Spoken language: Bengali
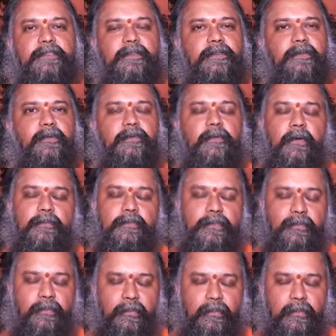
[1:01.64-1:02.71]
জন্য
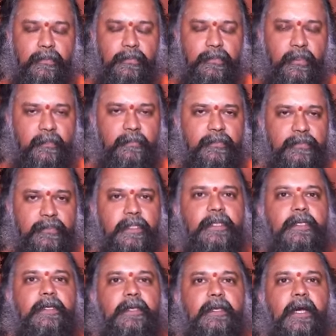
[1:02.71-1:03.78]
তো অতি অবশ্যই
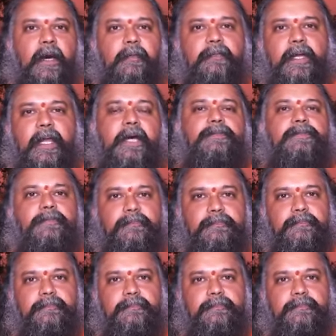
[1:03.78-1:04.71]
আপনারা আসুন